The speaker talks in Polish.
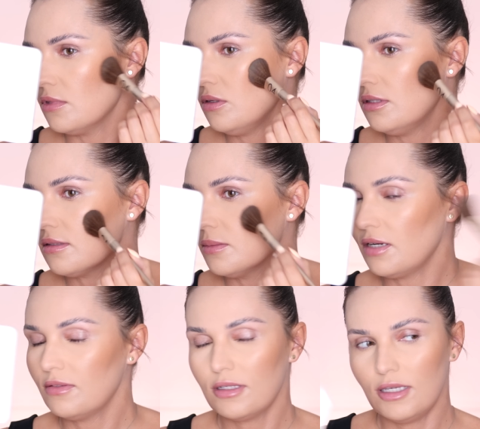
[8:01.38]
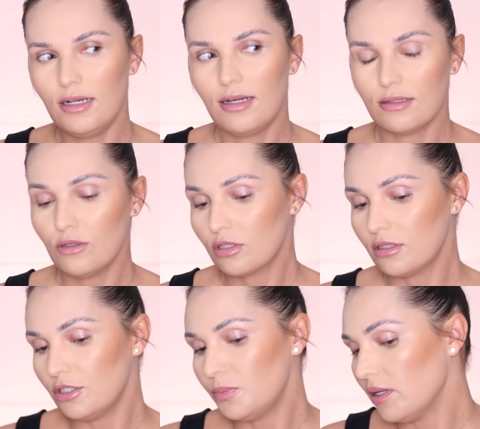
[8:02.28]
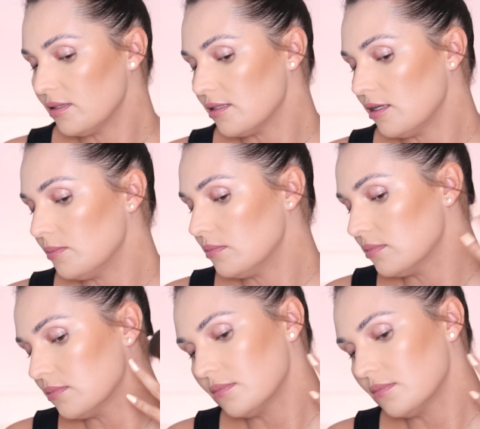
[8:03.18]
No i tak naprawdę kilka dotknięć pędzlem